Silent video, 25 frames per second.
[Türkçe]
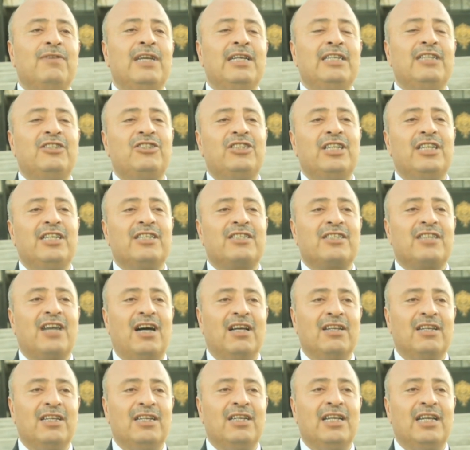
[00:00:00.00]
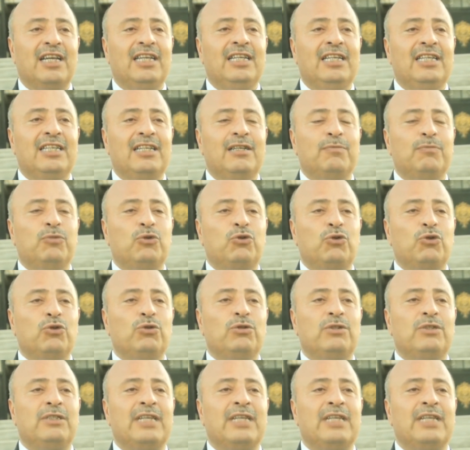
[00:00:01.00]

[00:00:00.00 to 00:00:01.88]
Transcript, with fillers: ve iş yeri sağlığıyla ilgili bütün